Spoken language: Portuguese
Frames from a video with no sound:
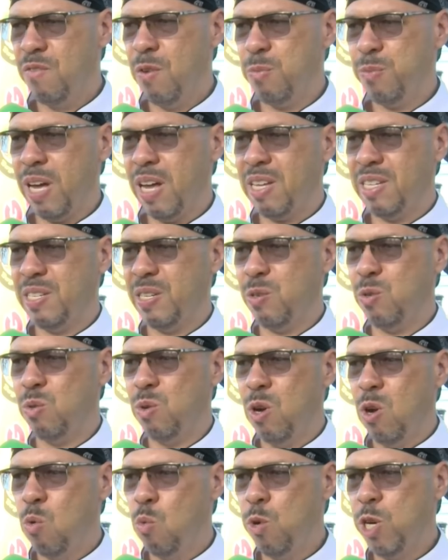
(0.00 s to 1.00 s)
vamos trazer
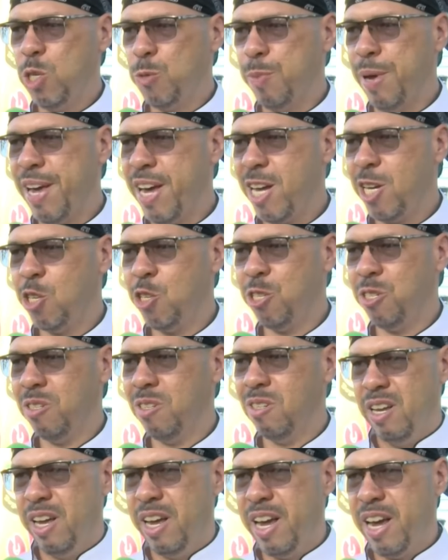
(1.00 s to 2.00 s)
um, um
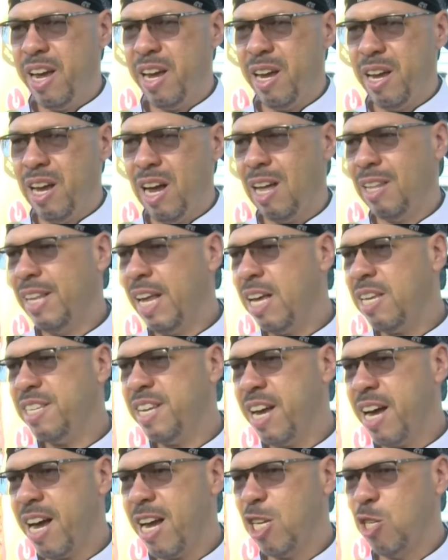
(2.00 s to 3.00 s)
smash é, a
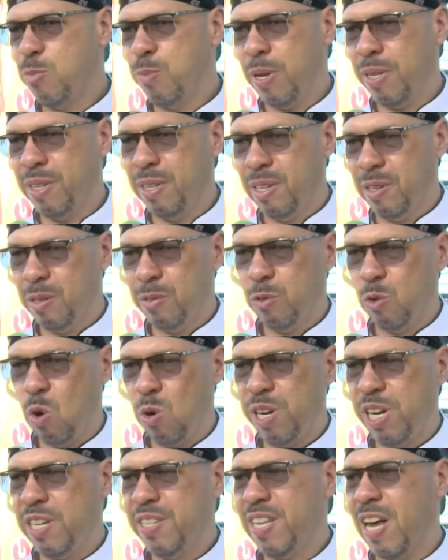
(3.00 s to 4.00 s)
10 reais para
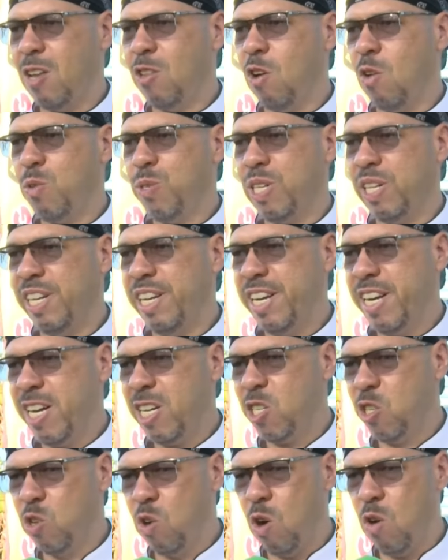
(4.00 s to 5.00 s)
conquistar novos
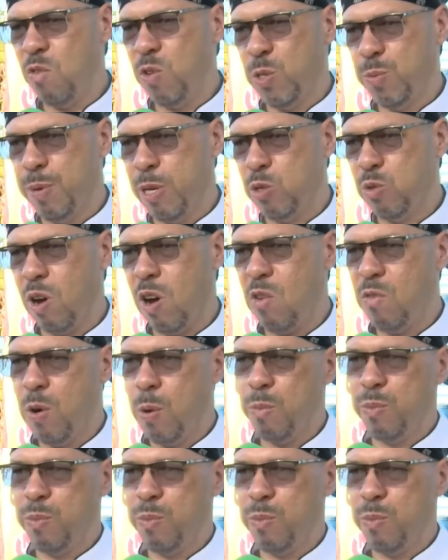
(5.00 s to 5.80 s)
clientes, novos pessoal.